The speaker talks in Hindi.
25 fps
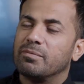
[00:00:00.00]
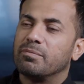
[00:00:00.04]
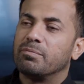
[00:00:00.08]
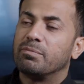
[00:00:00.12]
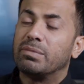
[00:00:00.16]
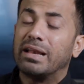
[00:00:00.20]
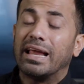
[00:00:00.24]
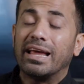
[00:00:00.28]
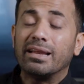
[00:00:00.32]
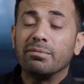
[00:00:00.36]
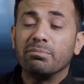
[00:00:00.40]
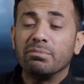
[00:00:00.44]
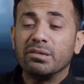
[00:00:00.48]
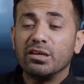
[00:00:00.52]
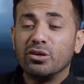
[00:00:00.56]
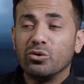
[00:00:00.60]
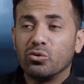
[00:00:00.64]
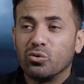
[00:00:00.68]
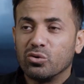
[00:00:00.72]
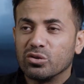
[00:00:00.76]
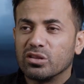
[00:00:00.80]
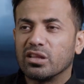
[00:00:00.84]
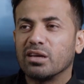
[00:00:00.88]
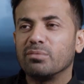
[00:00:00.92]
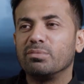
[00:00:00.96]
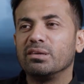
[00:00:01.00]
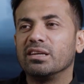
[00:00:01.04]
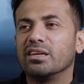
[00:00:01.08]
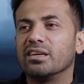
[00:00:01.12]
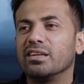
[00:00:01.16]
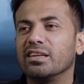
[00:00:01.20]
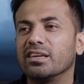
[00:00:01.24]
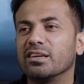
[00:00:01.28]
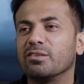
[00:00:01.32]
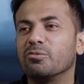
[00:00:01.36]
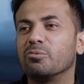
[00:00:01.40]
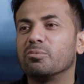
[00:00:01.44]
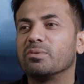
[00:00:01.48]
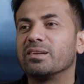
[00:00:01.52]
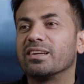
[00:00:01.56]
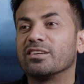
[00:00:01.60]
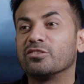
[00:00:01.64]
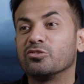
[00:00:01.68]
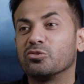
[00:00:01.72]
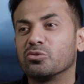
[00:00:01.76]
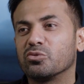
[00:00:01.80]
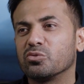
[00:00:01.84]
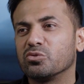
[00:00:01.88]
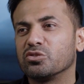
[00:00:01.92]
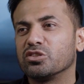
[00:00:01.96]
प्लान भी होता भी है लेकिन वो फिर
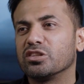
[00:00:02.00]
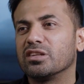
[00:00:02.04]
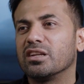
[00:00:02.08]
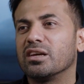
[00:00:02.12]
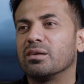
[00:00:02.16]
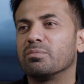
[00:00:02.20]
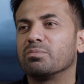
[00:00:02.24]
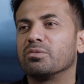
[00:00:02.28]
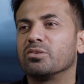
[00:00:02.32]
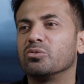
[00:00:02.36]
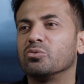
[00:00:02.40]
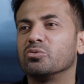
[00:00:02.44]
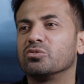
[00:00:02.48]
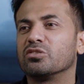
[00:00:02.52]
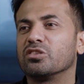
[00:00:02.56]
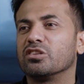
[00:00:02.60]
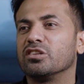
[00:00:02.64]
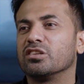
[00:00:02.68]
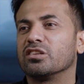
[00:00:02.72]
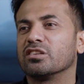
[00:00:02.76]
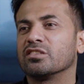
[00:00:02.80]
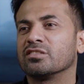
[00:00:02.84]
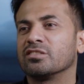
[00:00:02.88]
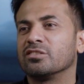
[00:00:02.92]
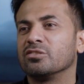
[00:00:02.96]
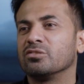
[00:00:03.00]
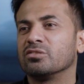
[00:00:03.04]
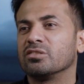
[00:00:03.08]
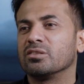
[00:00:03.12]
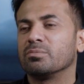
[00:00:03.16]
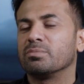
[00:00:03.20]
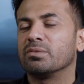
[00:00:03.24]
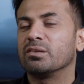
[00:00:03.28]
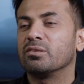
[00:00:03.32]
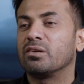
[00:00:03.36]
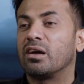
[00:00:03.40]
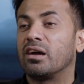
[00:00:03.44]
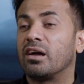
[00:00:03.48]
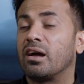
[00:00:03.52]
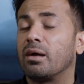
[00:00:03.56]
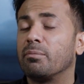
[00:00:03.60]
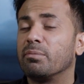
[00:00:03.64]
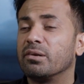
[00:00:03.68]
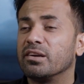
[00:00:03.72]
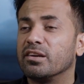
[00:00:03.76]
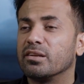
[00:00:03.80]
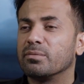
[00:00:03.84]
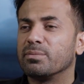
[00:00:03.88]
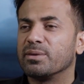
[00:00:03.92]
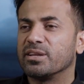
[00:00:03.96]
एग्जीक्यूशन आपकी उस तरीके से नहीं होती फिर आप
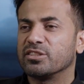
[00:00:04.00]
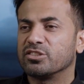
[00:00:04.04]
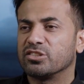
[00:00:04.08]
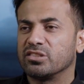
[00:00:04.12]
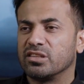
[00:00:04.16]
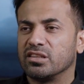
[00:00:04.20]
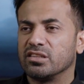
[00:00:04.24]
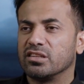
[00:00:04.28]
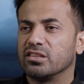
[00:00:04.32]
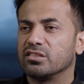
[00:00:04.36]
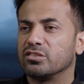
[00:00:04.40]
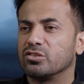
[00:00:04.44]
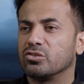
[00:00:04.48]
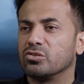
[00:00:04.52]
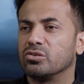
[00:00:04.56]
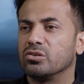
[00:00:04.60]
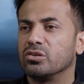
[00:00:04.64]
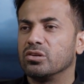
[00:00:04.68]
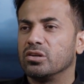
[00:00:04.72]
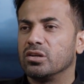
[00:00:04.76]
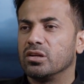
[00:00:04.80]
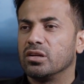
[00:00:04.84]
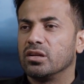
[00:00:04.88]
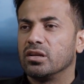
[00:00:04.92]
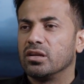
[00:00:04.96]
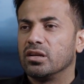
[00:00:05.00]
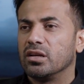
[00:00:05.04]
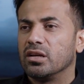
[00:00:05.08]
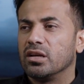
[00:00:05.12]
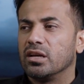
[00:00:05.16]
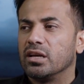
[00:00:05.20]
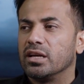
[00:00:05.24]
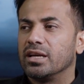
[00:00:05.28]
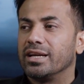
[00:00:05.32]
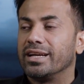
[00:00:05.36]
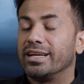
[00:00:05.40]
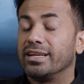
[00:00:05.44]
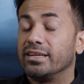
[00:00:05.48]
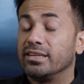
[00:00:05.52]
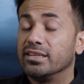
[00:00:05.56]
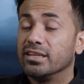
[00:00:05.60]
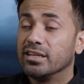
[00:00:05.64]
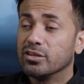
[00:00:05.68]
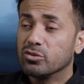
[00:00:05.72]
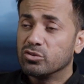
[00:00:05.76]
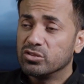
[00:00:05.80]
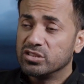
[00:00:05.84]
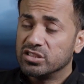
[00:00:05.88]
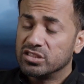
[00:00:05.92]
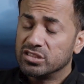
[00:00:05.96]
अंडर प्रेशर आ जाते हो इंडिया
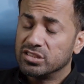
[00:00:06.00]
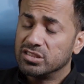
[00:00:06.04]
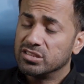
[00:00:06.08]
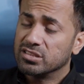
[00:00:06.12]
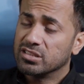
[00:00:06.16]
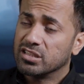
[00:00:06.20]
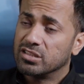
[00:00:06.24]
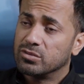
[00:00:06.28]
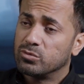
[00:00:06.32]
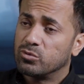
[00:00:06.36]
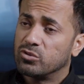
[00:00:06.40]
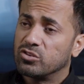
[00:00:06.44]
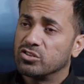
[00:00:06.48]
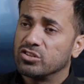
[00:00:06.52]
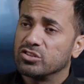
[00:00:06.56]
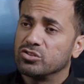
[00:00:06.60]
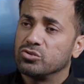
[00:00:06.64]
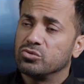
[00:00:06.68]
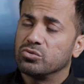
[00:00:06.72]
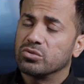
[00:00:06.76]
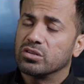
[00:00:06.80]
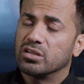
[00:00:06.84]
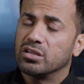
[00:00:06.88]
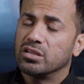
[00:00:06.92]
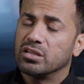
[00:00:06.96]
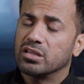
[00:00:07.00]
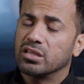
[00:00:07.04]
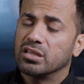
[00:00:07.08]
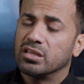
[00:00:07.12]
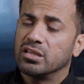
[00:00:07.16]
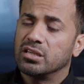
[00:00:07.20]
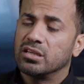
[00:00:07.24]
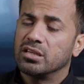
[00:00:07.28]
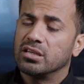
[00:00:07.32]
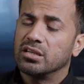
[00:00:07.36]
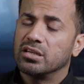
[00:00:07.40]
को इस चीज़ का एडवांटेज हो गया कि